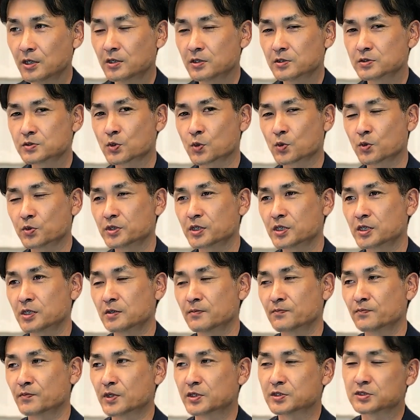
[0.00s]
そこに
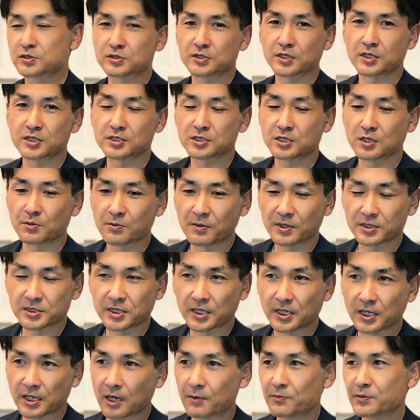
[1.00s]
まあ出演してみませ
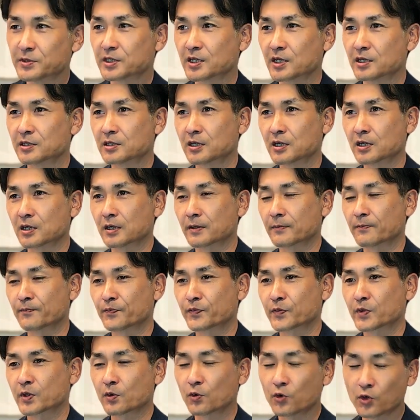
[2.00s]
んかみたいな
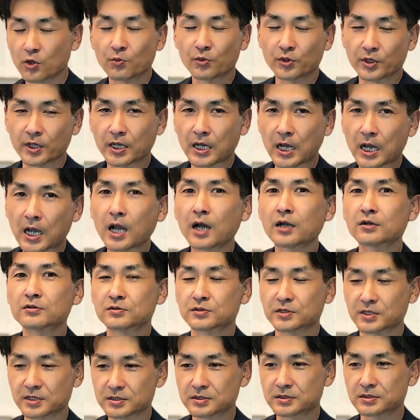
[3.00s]
声もねかかるん
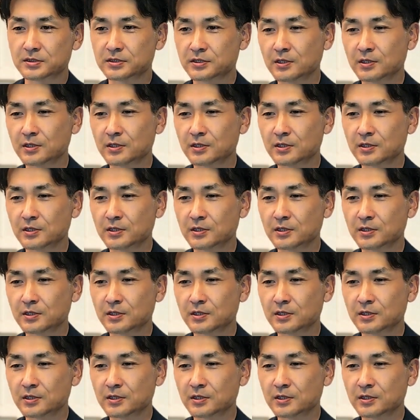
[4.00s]
です。